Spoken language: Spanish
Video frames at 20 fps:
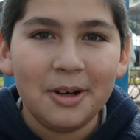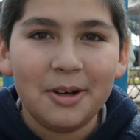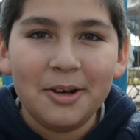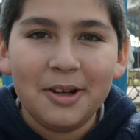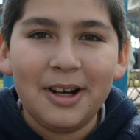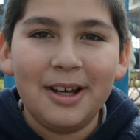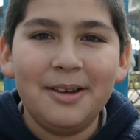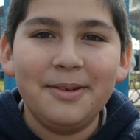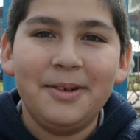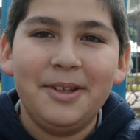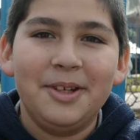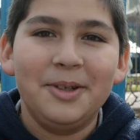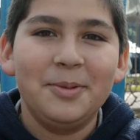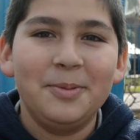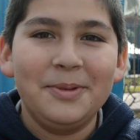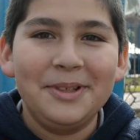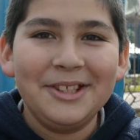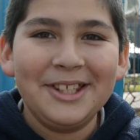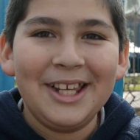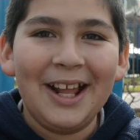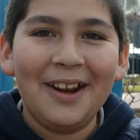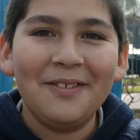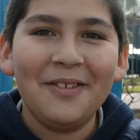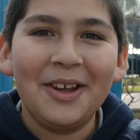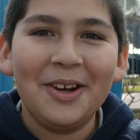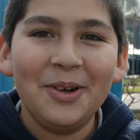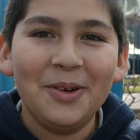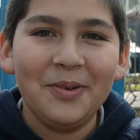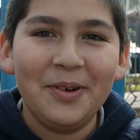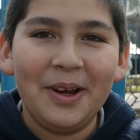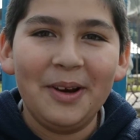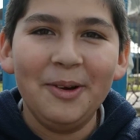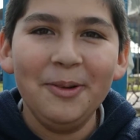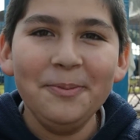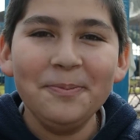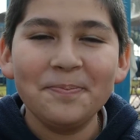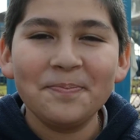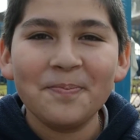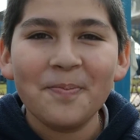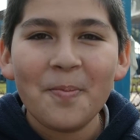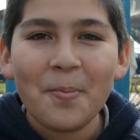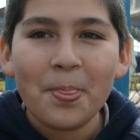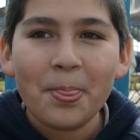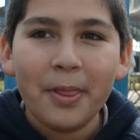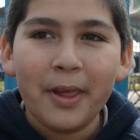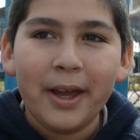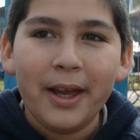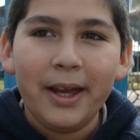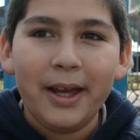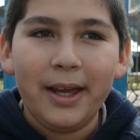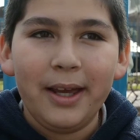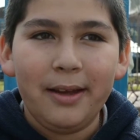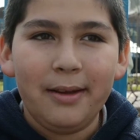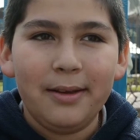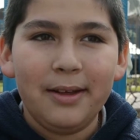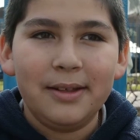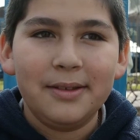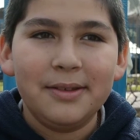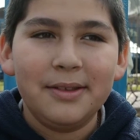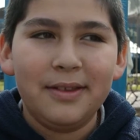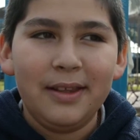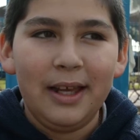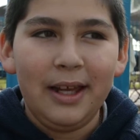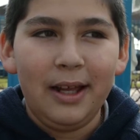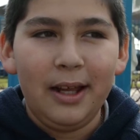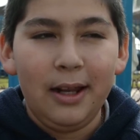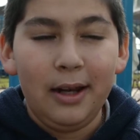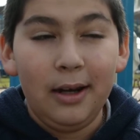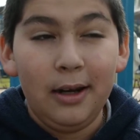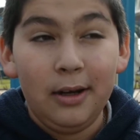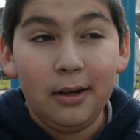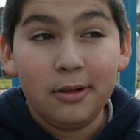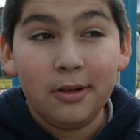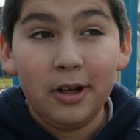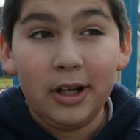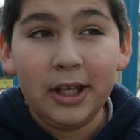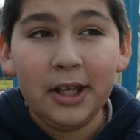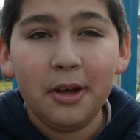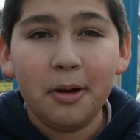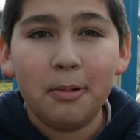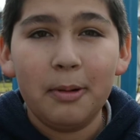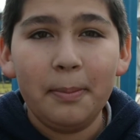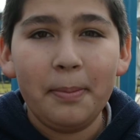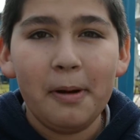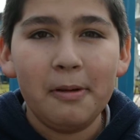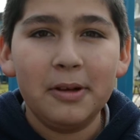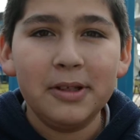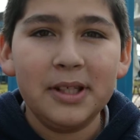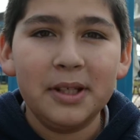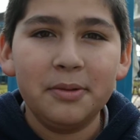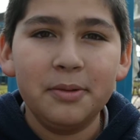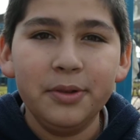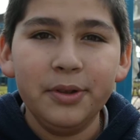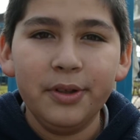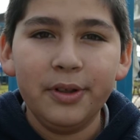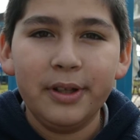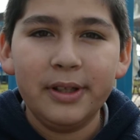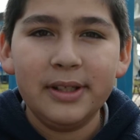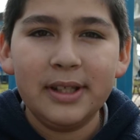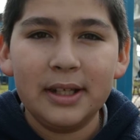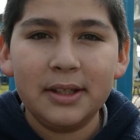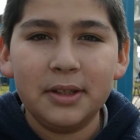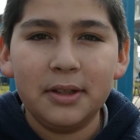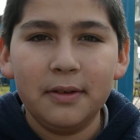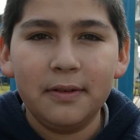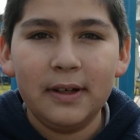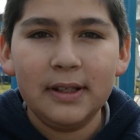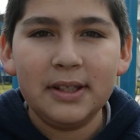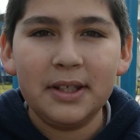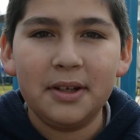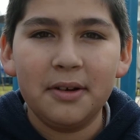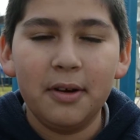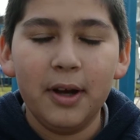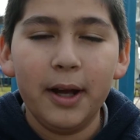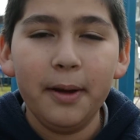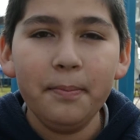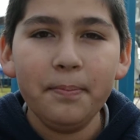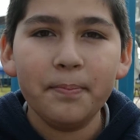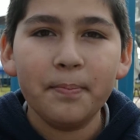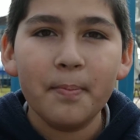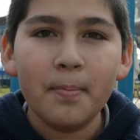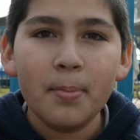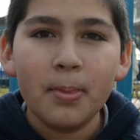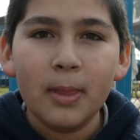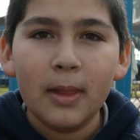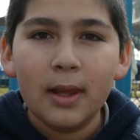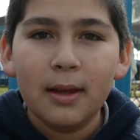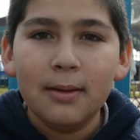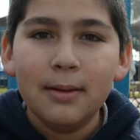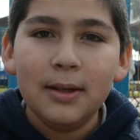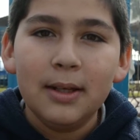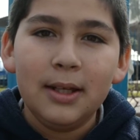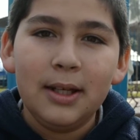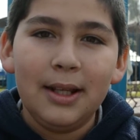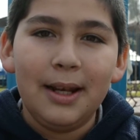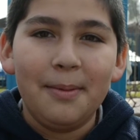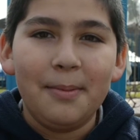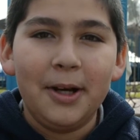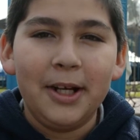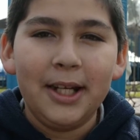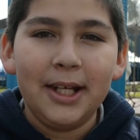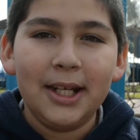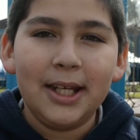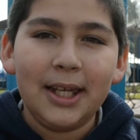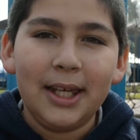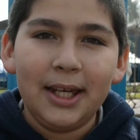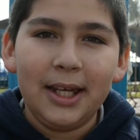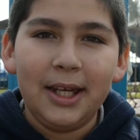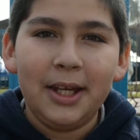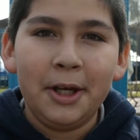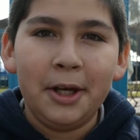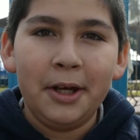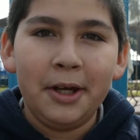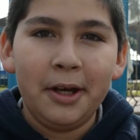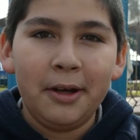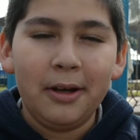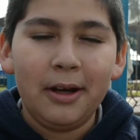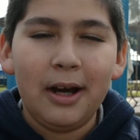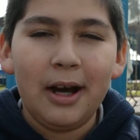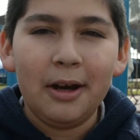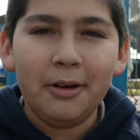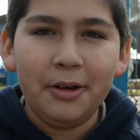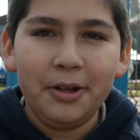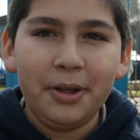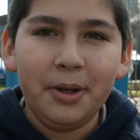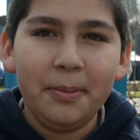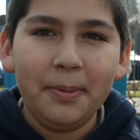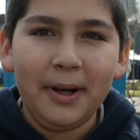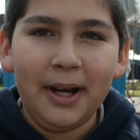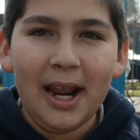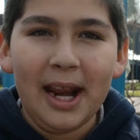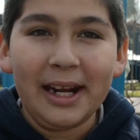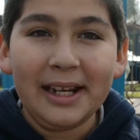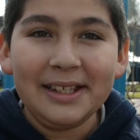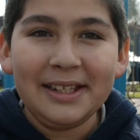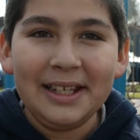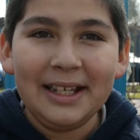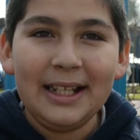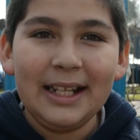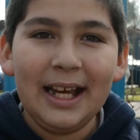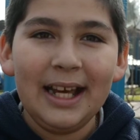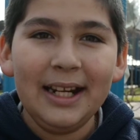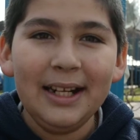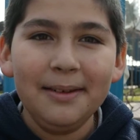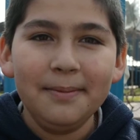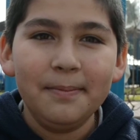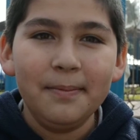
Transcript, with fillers: Hola, mi nombre es Álvaro Bravo, del Colegio Juan Pablo II del Sexto Básico A. Y la manera que hago yo para reciclar